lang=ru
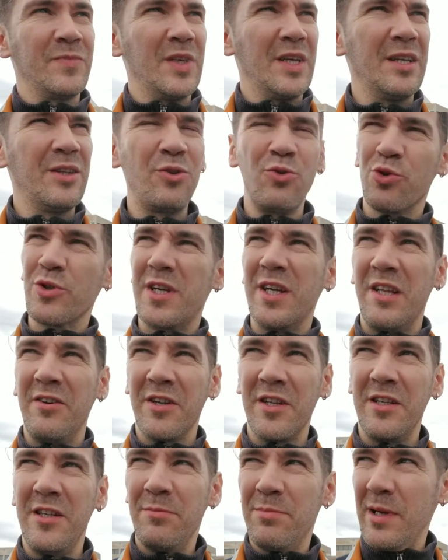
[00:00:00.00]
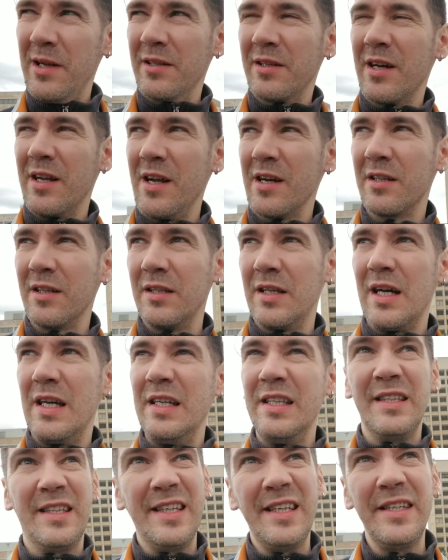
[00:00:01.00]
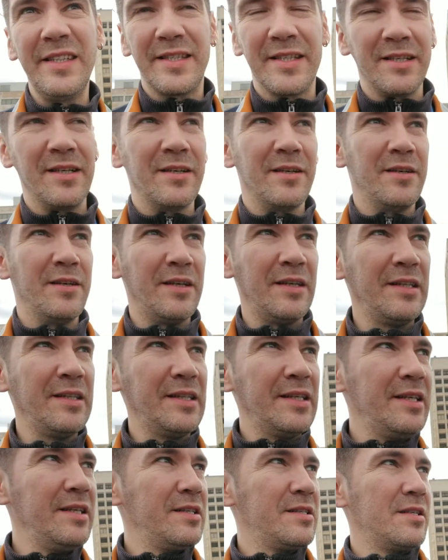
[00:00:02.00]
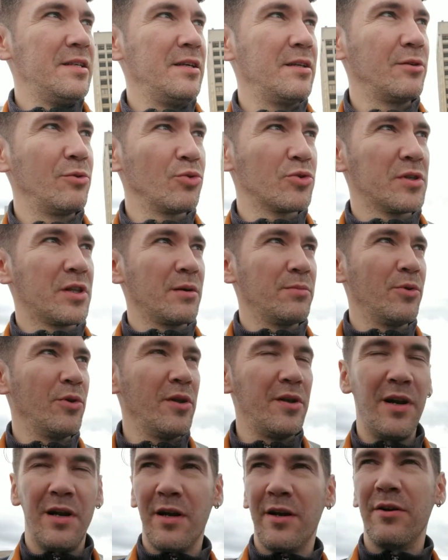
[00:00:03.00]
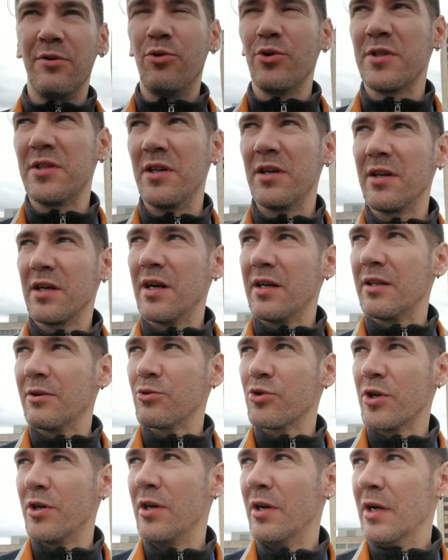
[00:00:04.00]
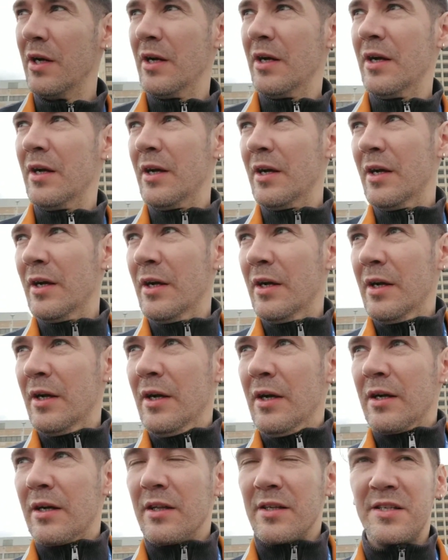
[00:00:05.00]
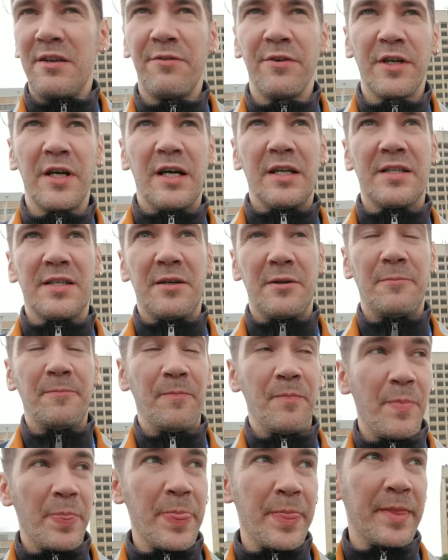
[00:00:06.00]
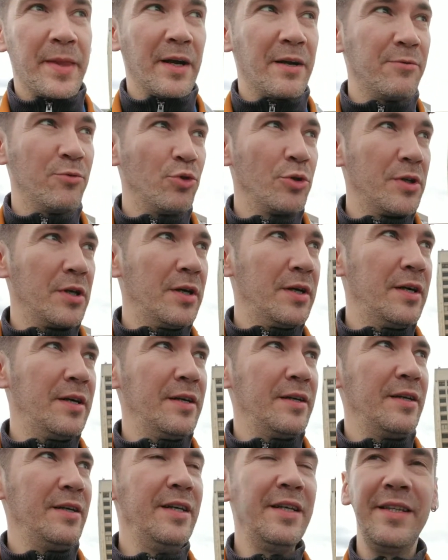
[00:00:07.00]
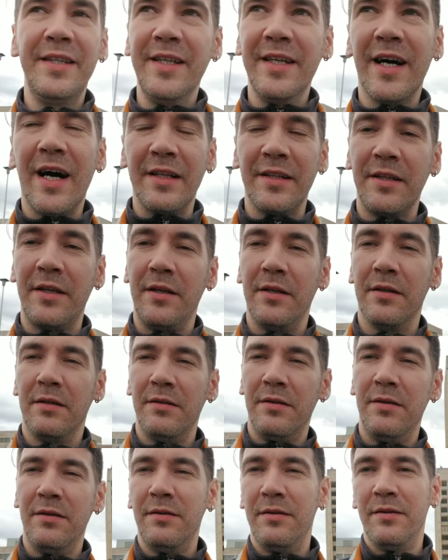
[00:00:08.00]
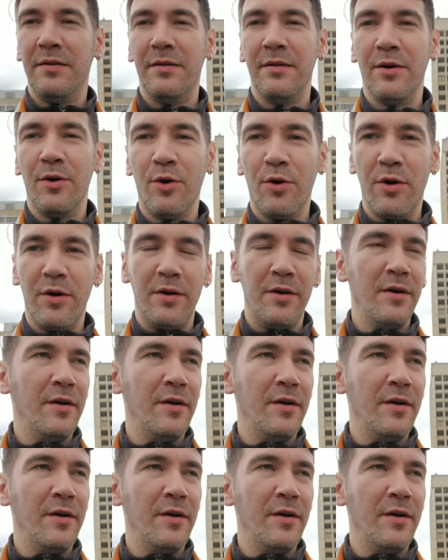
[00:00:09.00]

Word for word: индуски, наверное, не политкорректно, да, индийцы, индийцы, индус это более религиозная какая-то уже классификация. Так вот, индианки. О,